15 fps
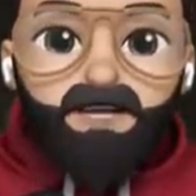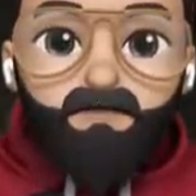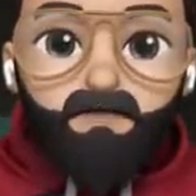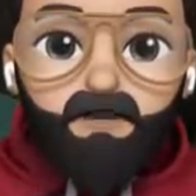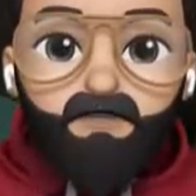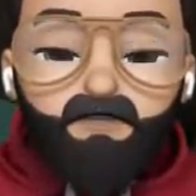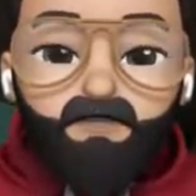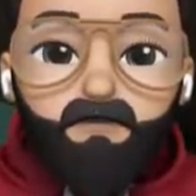ఎట్లా
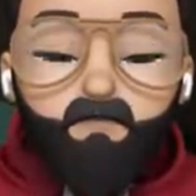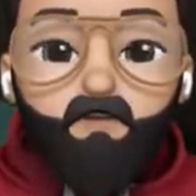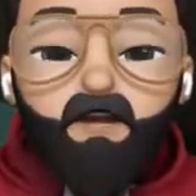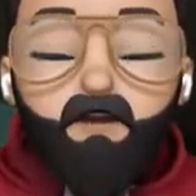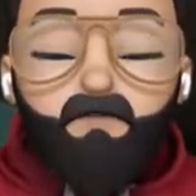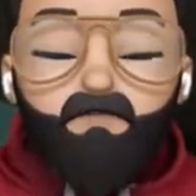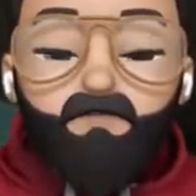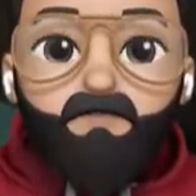పెయింట్ చేద్దాం
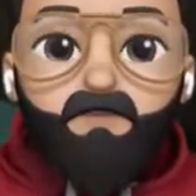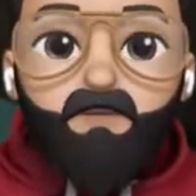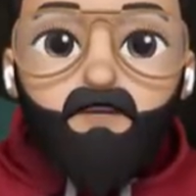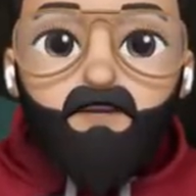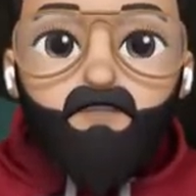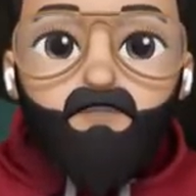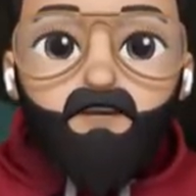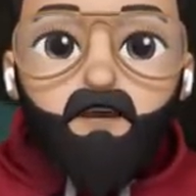ఓకే
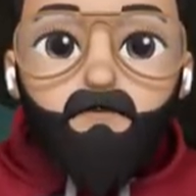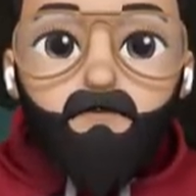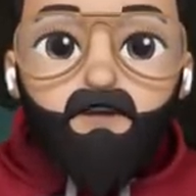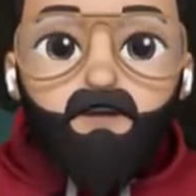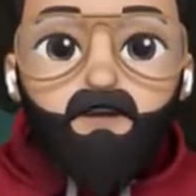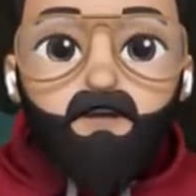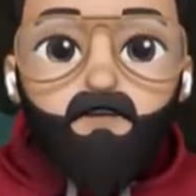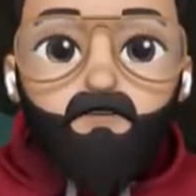ఇక్కడ నుంచి
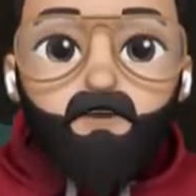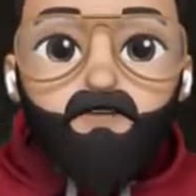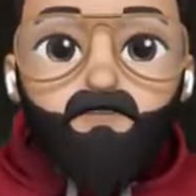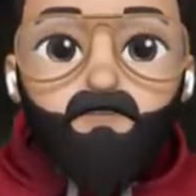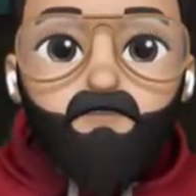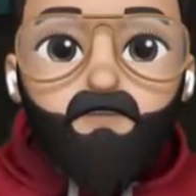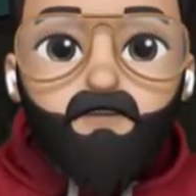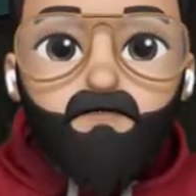అటుపక్కకి రౌండ్
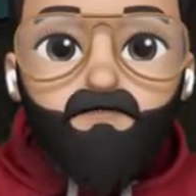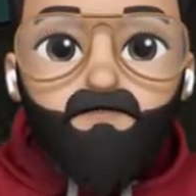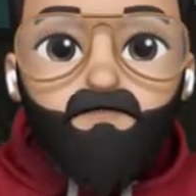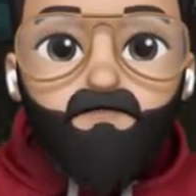వేసుకొని వద్దాం